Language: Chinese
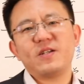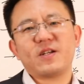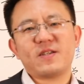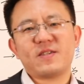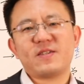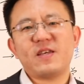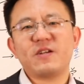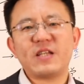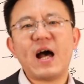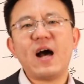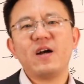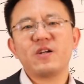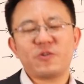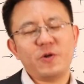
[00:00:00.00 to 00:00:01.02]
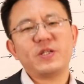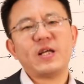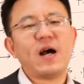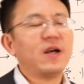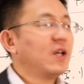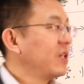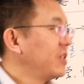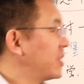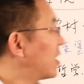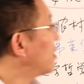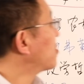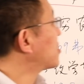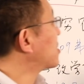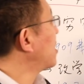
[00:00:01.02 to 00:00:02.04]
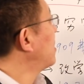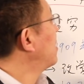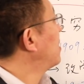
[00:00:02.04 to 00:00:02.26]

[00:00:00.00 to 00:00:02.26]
这个思想家、哲学家，一个就是